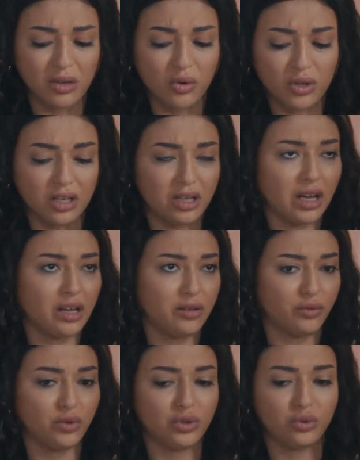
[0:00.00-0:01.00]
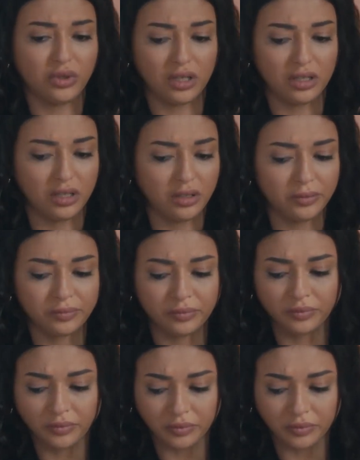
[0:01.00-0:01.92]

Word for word: كل اللي أعرفه إنه يعني ها آه.